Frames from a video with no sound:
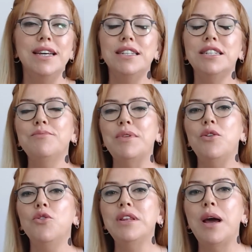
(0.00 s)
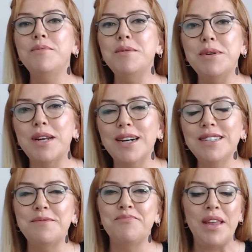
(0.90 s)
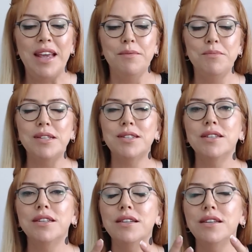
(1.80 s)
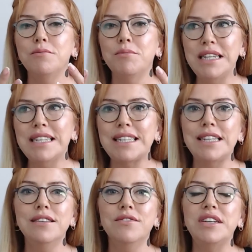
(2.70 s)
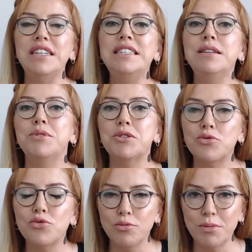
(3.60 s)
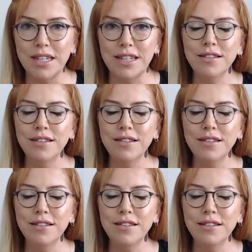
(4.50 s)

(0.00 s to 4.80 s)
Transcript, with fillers: Şimdi önemli bir ay bir e, Mayıs ayı ve yine bir tutulmayı.